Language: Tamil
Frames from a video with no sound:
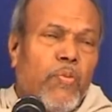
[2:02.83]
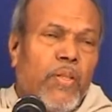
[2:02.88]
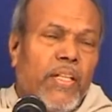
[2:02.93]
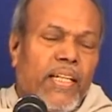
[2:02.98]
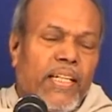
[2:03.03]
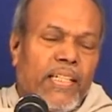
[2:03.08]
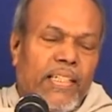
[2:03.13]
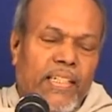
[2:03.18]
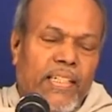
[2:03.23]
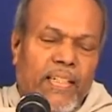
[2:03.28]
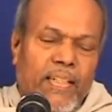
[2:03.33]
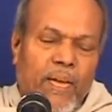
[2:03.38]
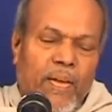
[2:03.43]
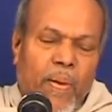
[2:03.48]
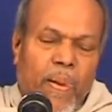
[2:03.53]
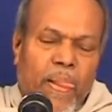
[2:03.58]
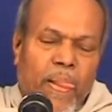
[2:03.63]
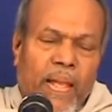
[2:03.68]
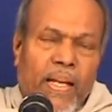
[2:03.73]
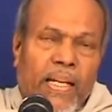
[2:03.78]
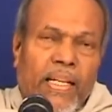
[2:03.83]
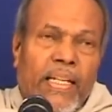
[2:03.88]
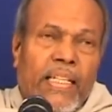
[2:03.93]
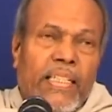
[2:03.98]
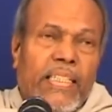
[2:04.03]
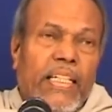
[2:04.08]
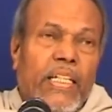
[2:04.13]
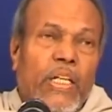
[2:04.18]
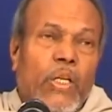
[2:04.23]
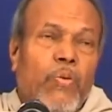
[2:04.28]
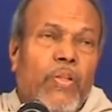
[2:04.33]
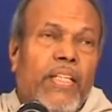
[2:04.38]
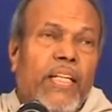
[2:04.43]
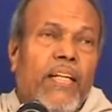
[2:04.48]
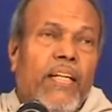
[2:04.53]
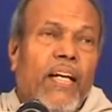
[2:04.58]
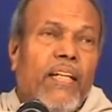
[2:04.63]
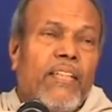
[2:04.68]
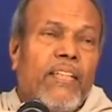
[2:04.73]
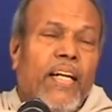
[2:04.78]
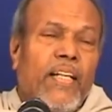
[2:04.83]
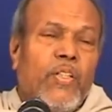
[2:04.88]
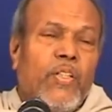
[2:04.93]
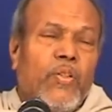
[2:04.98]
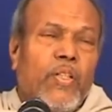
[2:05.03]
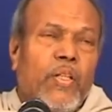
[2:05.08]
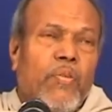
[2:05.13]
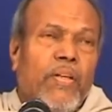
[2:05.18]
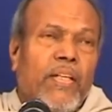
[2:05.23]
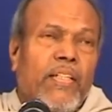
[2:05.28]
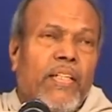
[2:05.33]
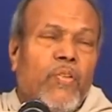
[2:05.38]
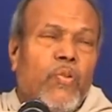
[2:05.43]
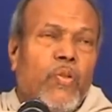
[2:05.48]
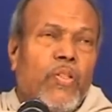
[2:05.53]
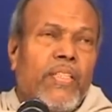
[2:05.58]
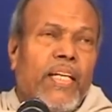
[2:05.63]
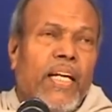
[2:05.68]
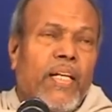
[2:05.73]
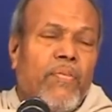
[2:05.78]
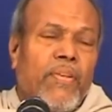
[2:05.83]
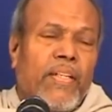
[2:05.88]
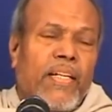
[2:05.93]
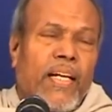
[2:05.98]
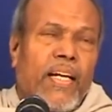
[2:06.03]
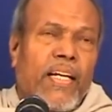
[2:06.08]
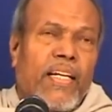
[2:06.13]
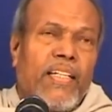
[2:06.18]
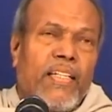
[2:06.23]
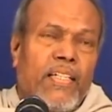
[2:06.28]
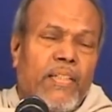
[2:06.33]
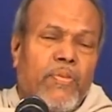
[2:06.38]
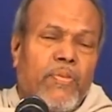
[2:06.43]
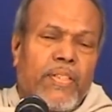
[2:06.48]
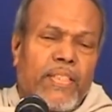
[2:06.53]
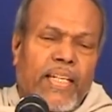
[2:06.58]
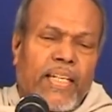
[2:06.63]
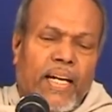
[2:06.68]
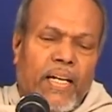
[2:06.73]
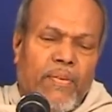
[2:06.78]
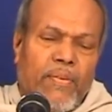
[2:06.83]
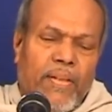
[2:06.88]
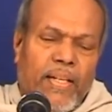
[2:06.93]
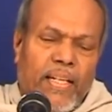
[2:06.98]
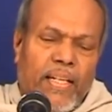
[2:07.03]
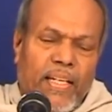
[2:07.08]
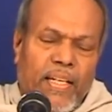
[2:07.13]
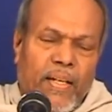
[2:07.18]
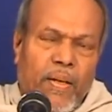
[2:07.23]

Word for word: முடியாது இங்கே இருபத்தி நாலு ஜாதி கொண்ட மக்கள் ஒரு தாய் மக்களாக இருப்பதற்கு காரணம் என்ன